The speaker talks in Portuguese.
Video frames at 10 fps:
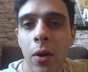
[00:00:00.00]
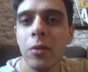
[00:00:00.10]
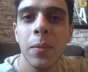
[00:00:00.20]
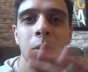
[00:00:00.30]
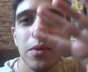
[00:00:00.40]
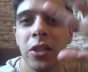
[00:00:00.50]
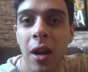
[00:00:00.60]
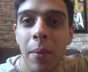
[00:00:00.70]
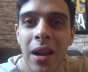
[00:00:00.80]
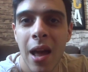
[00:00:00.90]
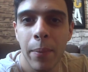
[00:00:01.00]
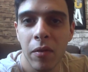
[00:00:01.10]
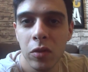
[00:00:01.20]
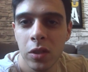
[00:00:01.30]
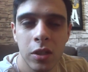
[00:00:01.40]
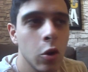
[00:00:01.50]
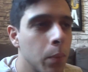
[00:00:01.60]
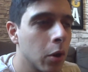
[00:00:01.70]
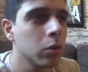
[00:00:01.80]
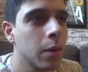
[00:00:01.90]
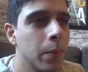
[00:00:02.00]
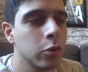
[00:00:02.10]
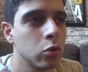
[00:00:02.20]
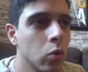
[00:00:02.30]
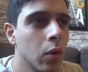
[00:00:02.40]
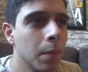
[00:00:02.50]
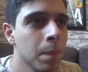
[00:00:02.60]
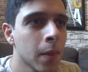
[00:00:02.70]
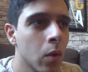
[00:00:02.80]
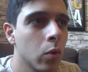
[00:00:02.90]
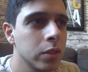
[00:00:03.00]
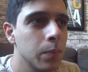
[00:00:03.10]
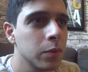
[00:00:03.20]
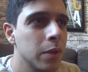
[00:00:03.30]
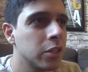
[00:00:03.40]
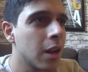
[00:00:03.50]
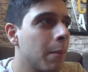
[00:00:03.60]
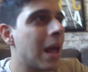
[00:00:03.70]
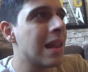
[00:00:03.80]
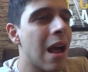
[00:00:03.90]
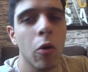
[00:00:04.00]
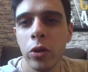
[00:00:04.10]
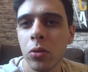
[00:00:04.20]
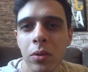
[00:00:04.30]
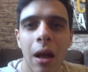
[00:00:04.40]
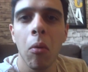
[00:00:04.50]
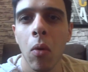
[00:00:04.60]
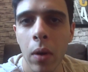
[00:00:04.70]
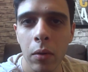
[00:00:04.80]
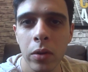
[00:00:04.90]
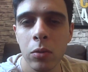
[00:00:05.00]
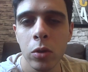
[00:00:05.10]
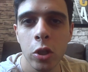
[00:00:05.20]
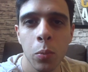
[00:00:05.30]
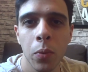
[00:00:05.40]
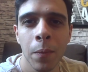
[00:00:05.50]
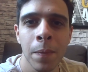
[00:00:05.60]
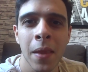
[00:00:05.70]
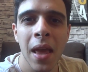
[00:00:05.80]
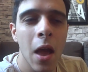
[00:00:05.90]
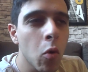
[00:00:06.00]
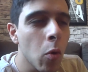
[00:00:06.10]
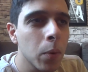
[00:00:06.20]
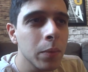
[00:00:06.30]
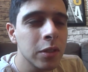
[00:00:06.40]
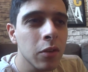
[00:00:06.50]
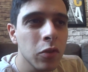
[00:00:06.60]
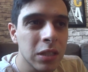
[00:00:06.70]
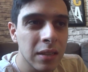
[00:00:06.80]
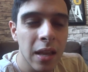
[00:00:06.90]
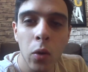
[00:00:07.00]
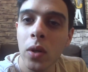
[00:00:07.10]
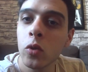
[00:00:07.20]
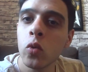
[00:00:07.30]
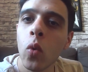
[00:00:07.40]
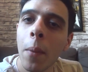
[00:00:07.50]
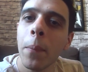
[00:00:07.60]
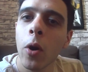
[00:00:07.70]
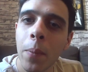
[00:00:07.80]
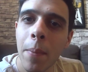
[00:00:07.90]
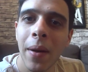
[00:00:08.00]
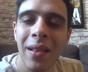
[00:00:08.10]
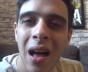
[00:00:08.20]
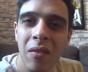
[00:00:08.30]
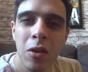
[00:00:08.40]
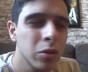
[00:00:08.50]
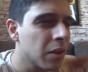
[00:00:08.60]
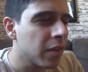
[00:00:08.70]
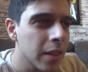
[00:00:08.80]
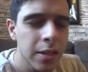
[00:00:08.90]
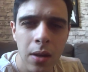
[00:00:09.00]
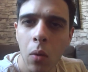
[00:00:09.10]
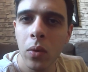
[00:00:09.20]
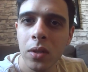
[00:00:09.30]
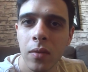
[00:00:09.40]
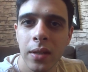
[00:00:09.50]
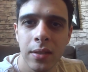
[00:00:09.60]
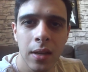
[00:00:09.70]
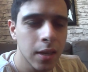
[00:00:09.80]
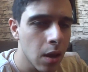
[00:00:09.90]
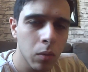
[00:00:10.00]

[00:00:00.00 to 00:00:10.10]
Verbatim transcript: não é simplesmente trabalhar para você ou para outra pessoa, ou simplesmente trabalhar ou estudar ou qualquer coisa do tipo é o compromisso que você tem com a sua própria palavra. E eu já falei isso algumas vezes aqui em